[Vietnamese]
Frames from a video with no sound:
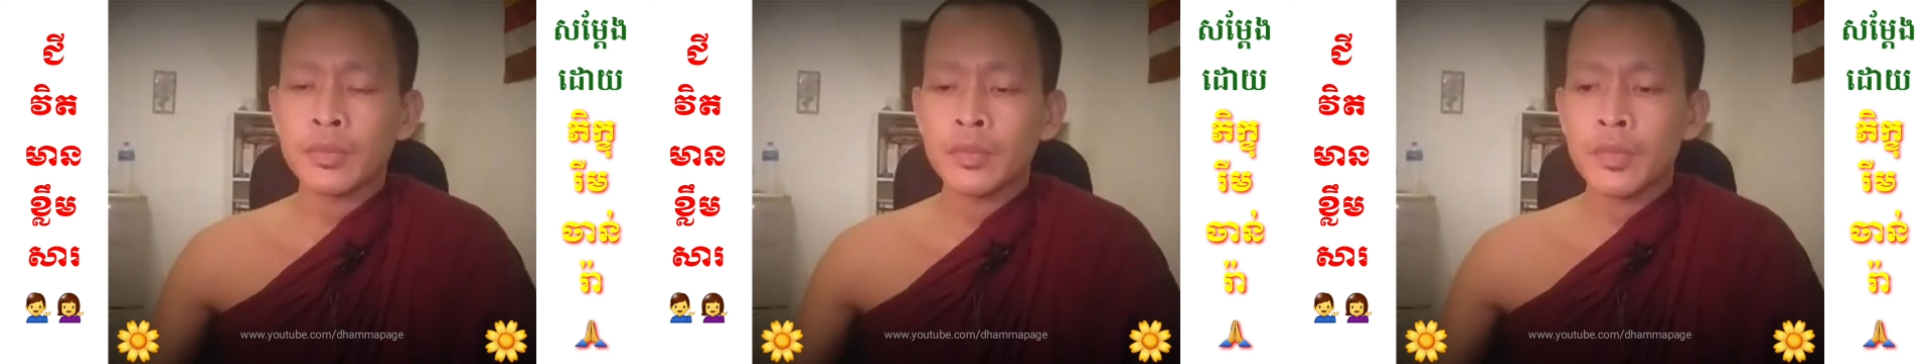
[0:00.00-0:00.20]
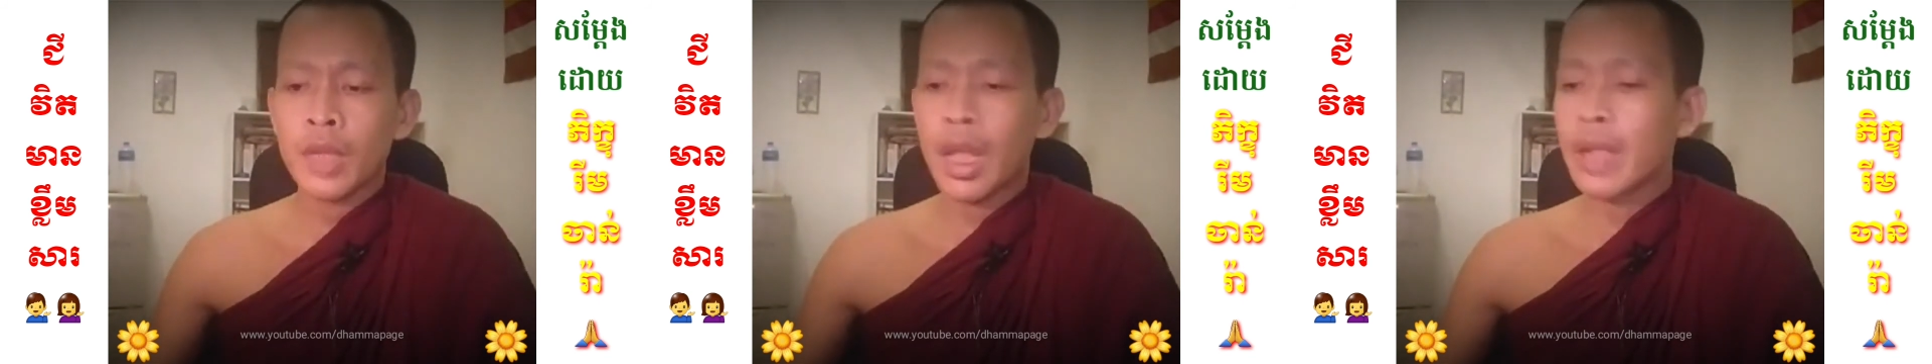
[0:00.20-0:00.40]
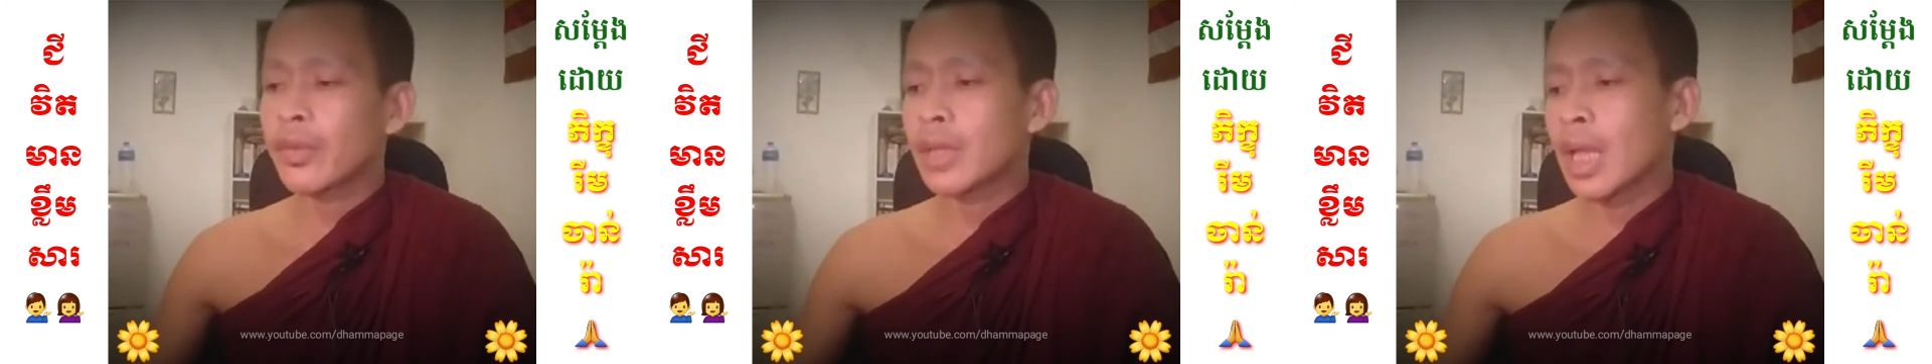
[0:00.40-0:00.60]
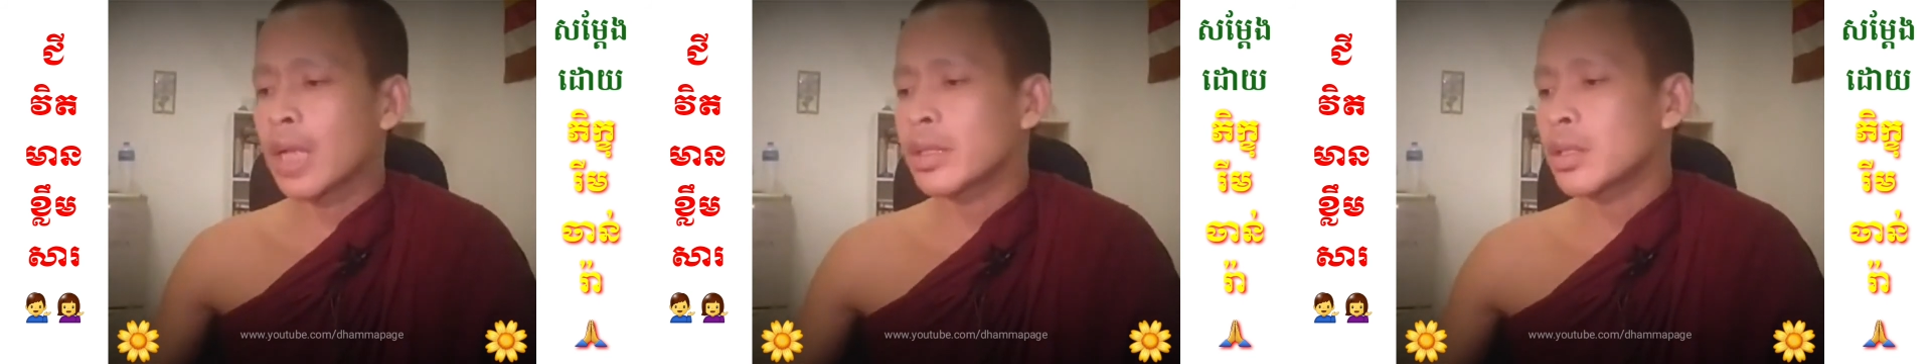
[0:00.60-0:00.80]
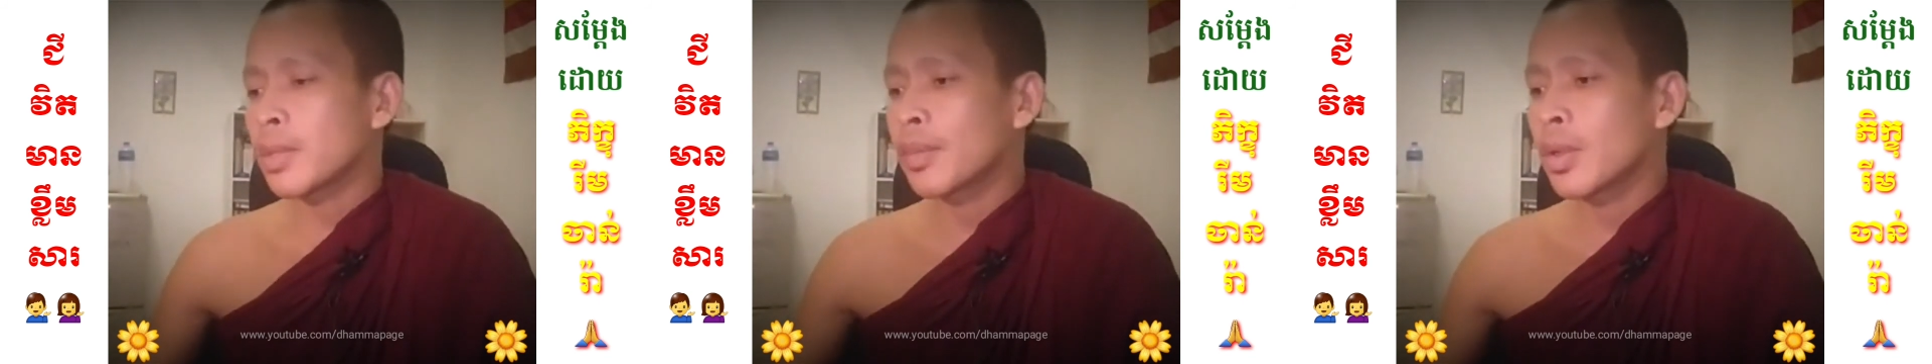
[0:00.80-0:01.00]
Einstein thì
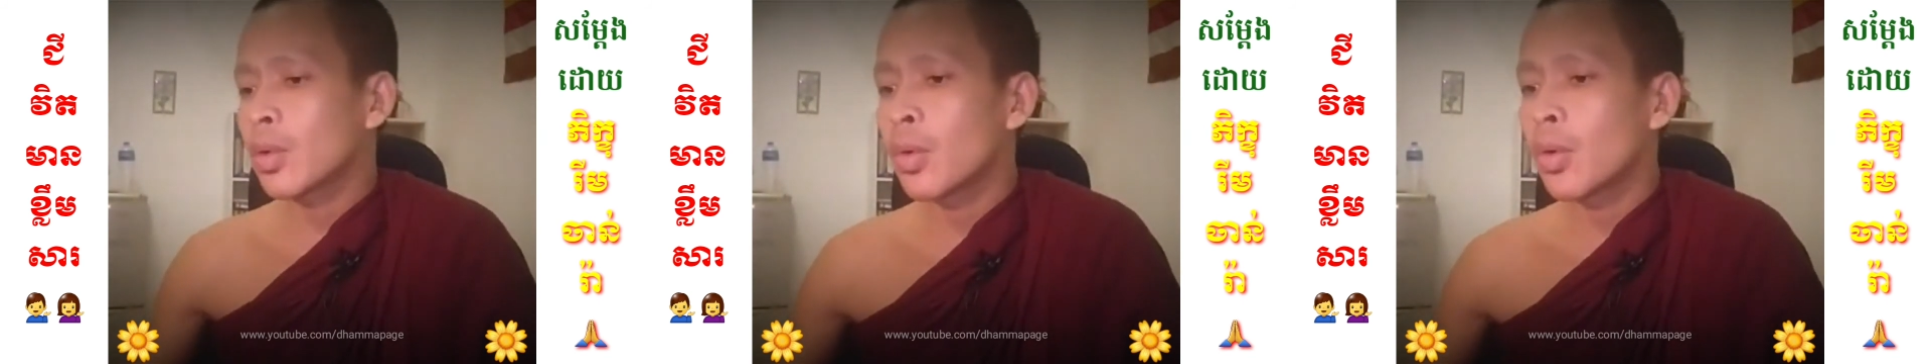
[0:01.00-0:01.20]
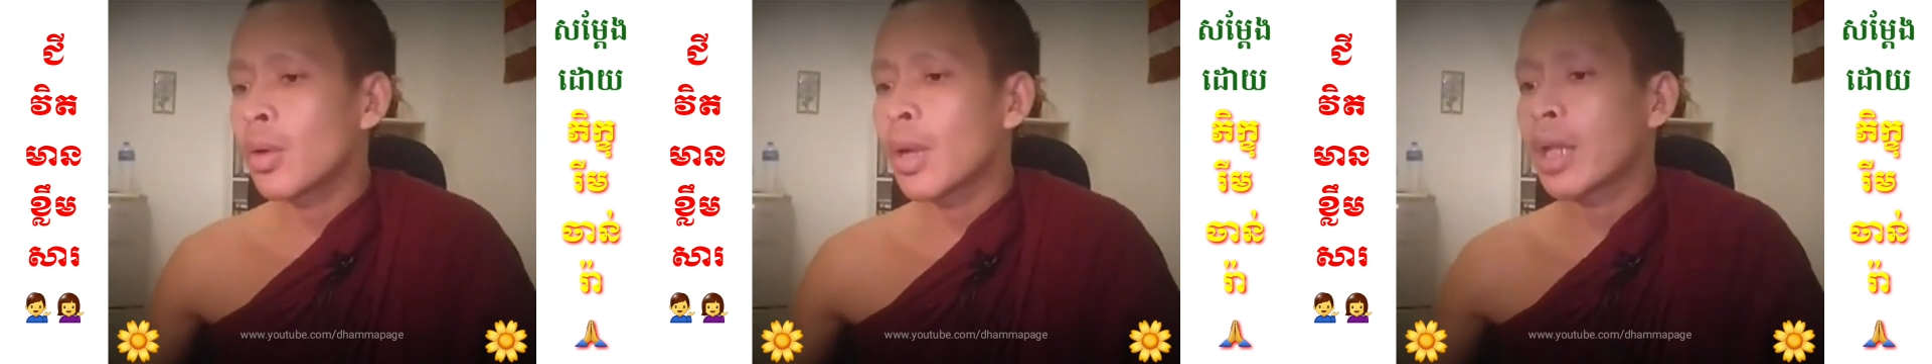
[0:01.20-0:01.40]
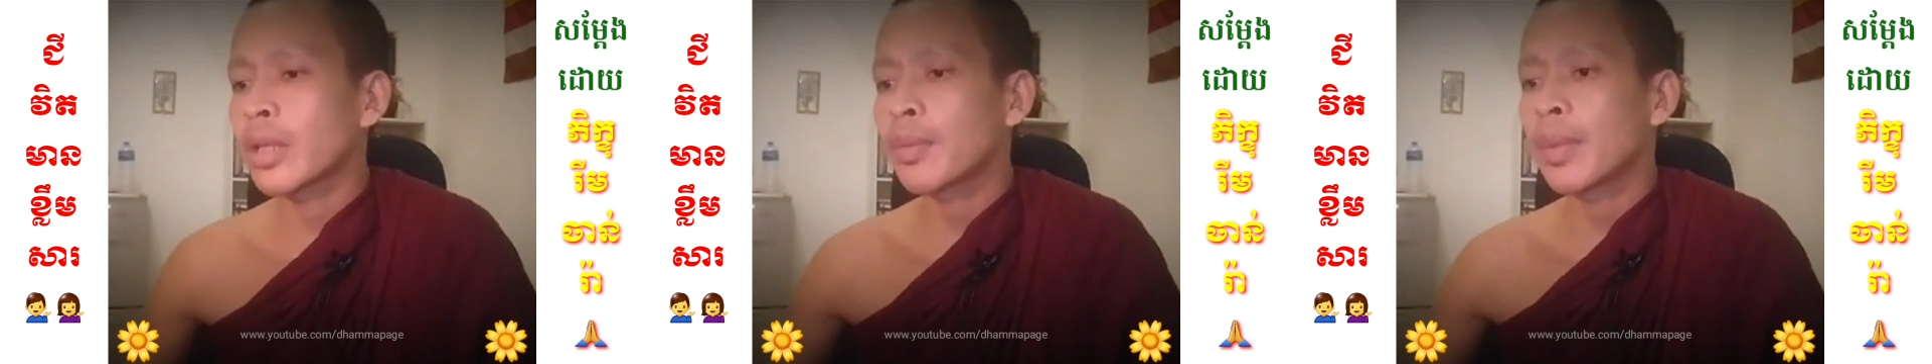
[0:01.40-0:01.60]
mình khu aspect